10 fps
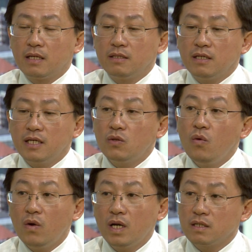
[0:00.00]
những cái
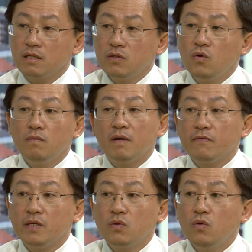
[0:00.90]
thuốc á, những cái thuốc mà
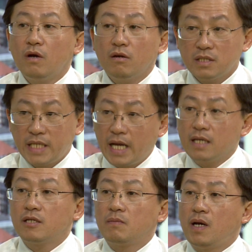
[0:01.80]
viên thuốc có sắt
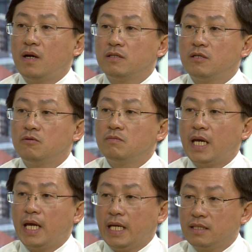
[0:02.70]
ở trong đó thì chúng ta
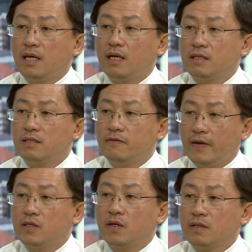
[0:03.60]
hạn chế như
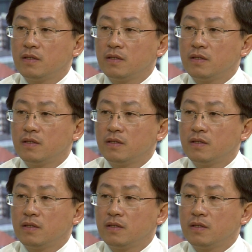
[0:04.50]
vậy thôi